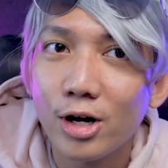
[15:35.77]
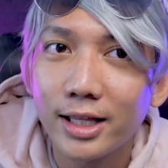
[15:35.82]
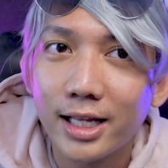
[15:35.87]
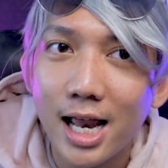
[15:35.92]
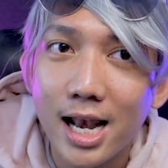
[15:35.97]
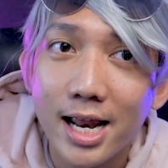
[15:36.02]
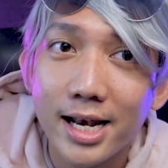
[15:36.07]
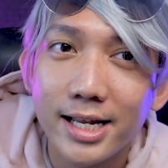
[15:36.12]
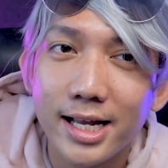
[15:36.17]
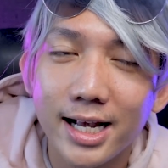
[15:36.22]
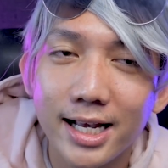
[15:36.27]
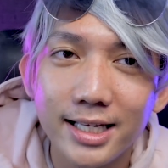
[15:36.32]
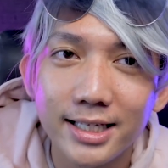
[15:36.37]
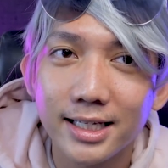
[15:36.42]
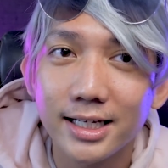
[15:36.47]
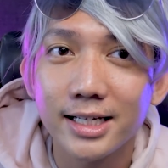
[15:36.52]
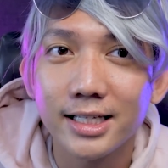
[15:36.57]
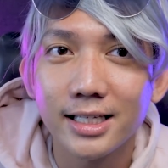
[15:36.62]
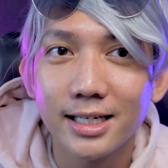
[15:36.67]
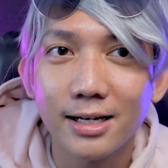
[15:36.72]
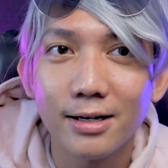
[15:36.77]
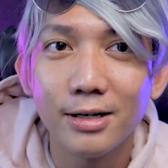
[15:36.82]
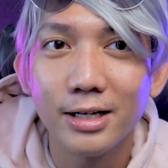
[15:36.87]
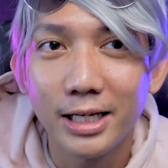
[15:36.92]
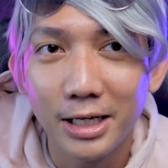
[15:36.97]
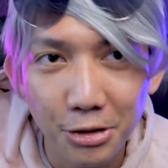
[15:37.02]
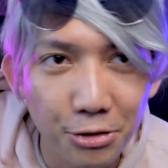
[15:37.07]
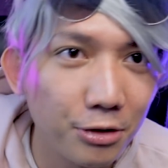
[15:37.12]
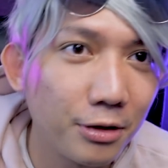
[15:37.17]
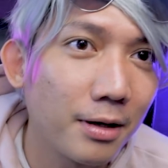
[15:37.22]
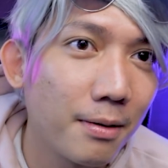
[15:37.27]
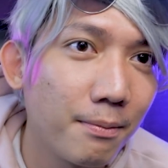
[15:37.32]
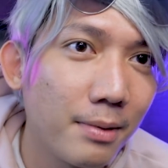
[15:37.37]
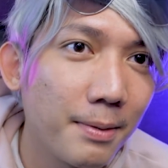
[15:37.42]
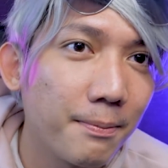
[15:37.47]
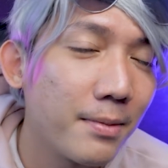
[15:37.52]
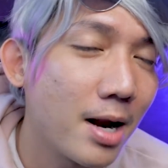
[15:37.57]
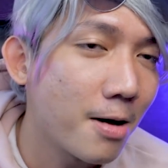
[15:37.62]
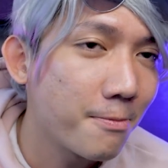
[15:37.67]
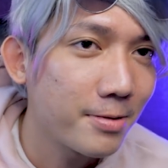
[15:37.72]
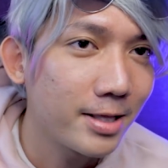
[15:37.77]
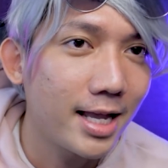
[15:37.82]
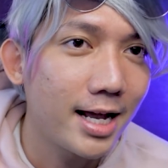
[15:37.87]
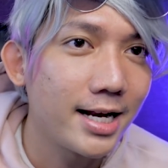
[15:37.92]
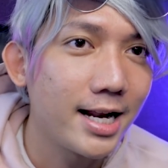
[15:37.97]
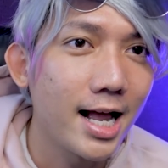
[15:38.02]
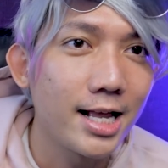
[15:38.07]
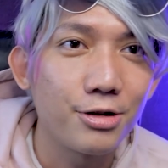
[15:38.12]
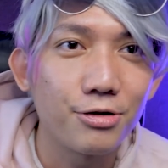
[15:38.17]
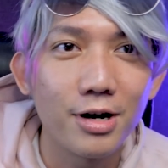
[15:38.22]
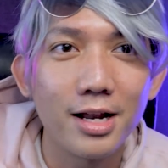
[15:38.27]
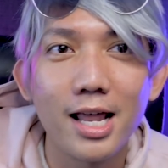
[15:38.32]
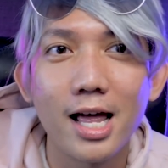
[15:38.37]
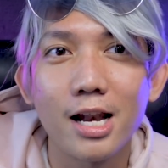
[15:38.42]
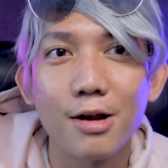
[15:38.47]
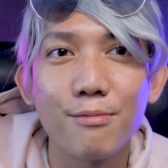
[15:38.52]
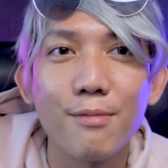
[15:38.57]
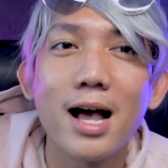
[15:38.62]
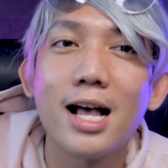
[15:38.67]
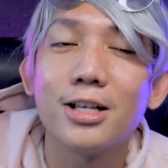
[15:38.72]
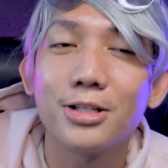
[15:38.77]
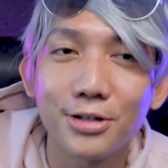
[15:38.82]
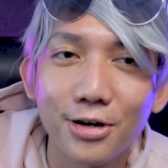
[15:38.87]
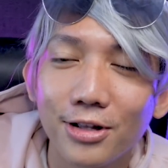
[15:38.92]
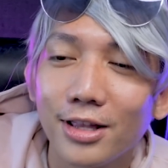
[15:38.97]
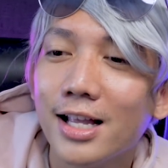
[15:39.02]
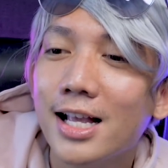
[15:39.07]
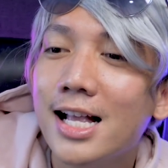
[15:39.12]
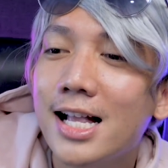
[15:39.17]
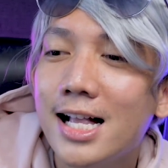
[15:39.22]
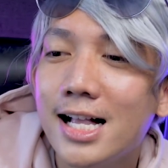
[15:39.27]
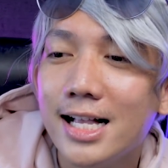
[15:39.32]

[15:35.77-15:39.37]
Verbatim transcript: buat kalian yang iseng-iseng ikut ngemim dapat hadiah juga dari Bang Scott.